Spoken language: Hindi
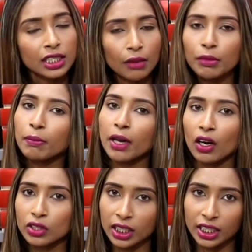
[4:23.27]
सब में
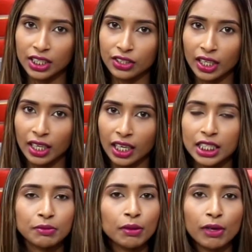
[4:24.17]
ब्लाउज अटैच रहेगा
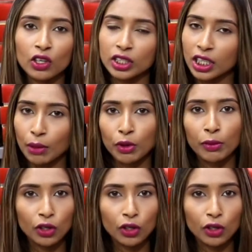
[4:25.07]
इसमें ब्लाउज के लिए आपको